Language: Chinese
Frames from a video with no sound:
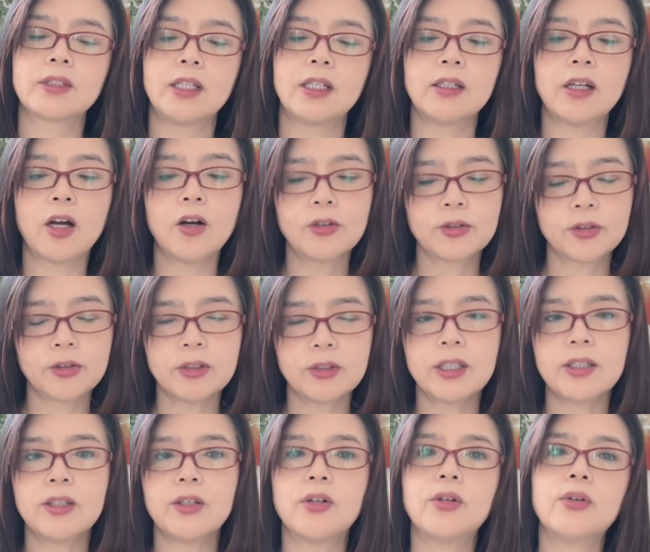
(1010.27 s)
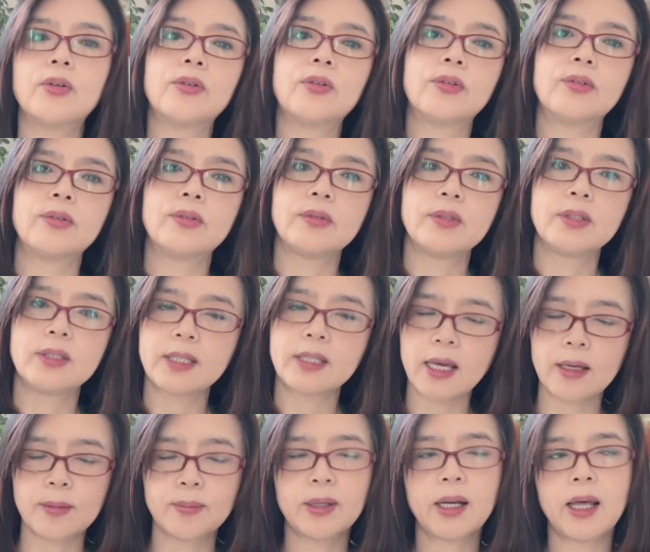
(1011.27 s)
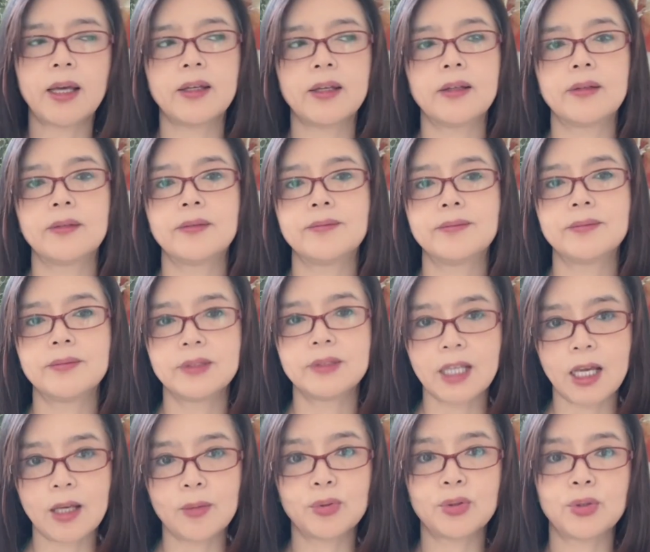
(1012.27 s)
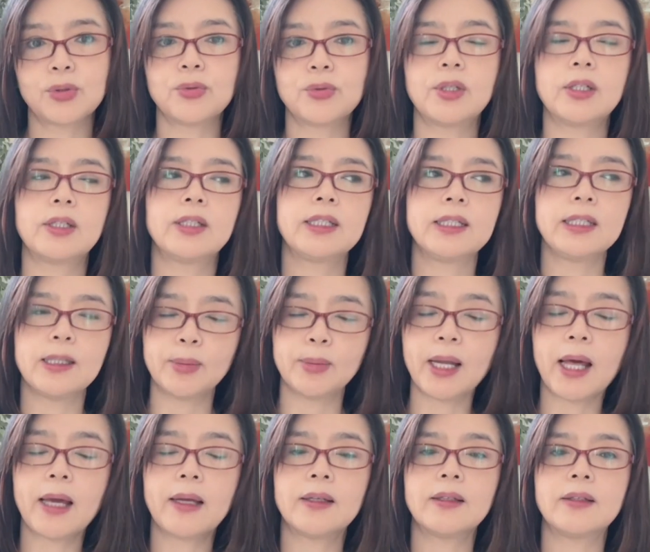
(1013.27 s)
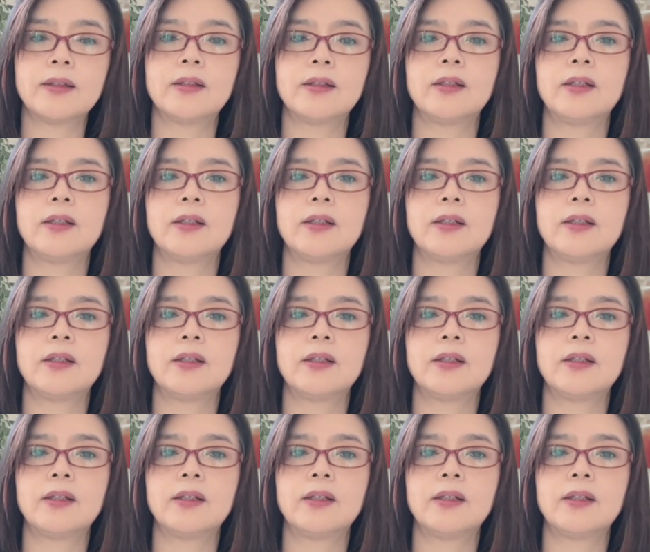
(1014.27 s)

然后从那以后，再也不来，再也不说了，也不来了。